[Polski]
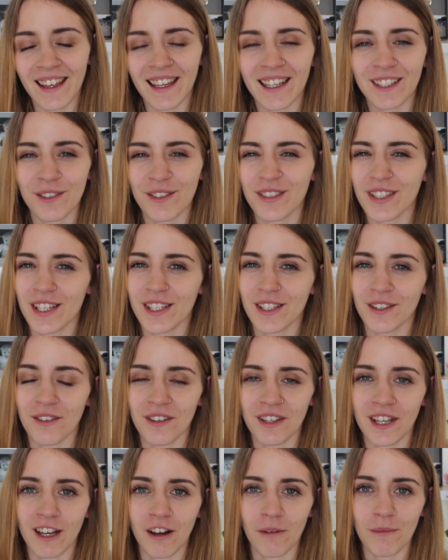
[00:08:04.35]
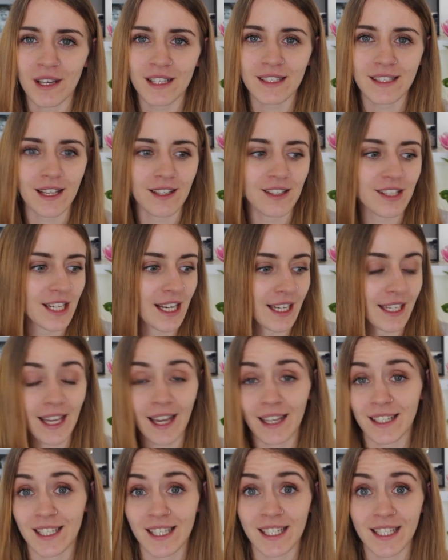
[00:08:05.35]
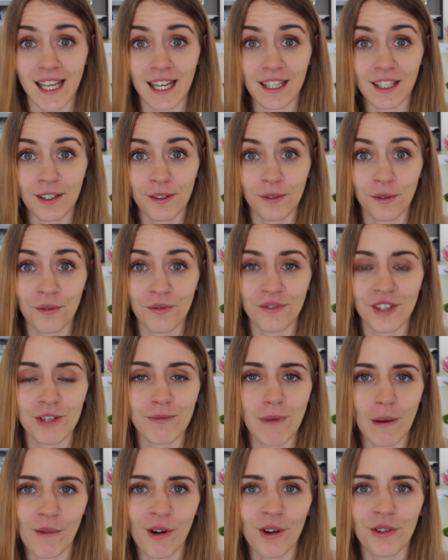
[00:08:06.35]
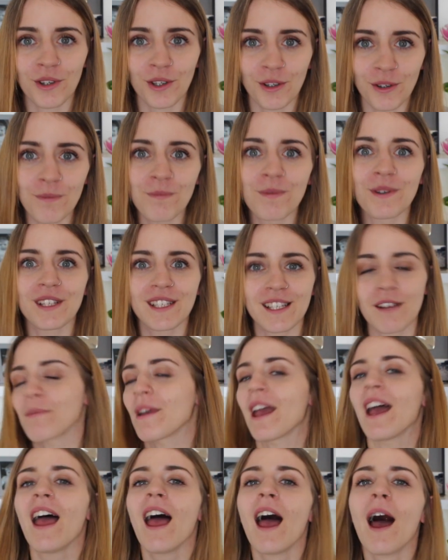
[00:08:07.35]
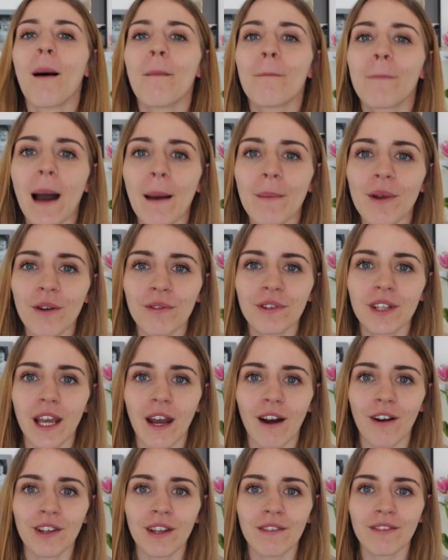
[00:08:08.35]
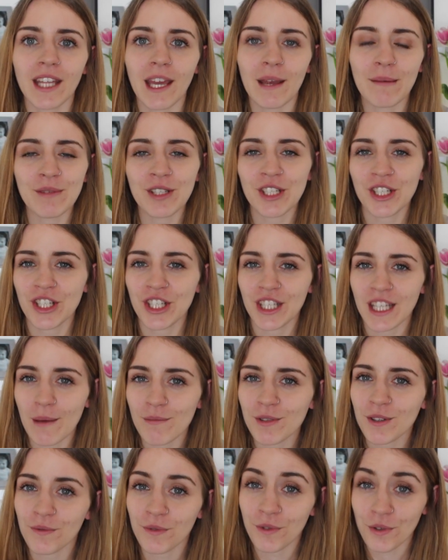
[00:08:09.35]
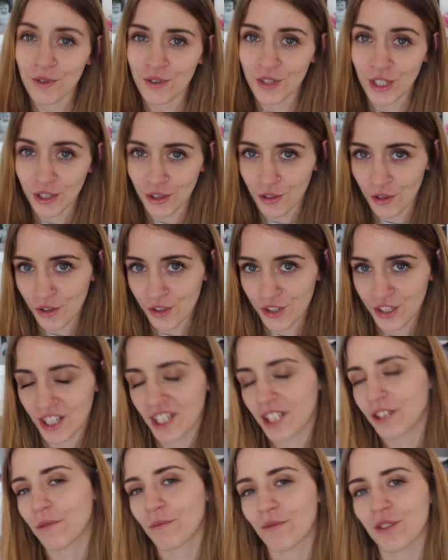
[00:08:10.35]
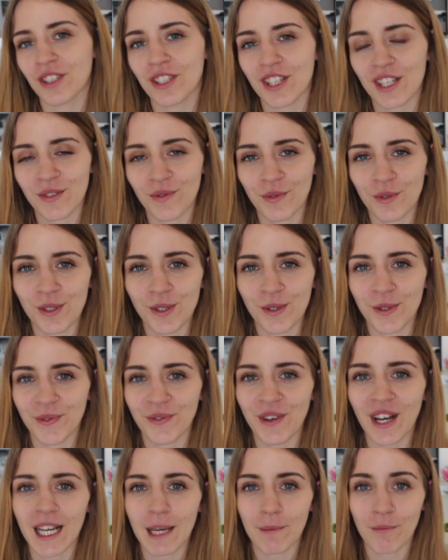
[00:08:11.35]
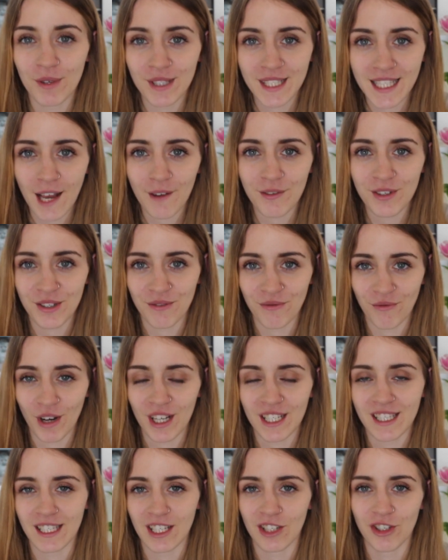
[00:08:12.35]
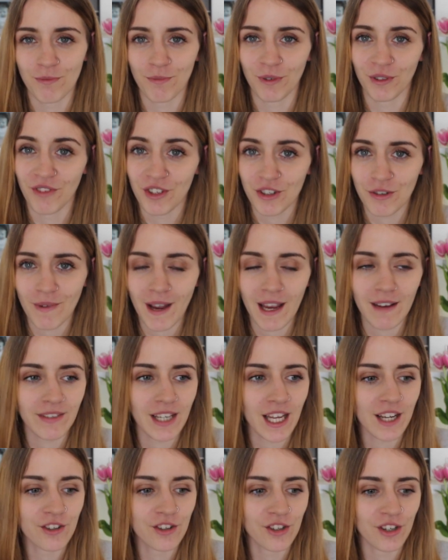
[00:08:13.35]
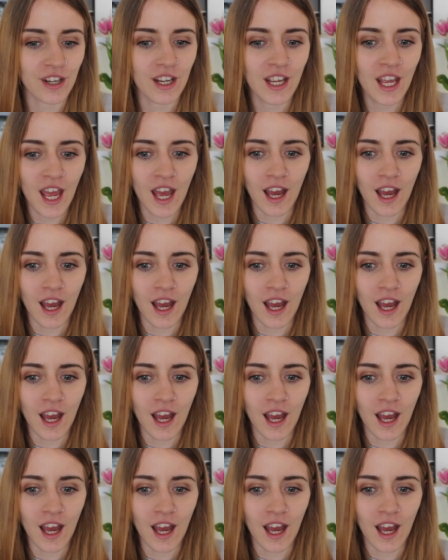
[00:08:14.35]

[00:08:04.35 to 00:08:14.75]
Jak ktoś jedzie do innego miasta, czy jak ja gdzieś jadę, to również mam ochotę kupić sobie pamiątkę, one wydaje mi się, że tam są troszkę droższe, na to musicie zwrócić uwagę, bo zawsze właśnie czy pod wieżą Eiffla, czy e,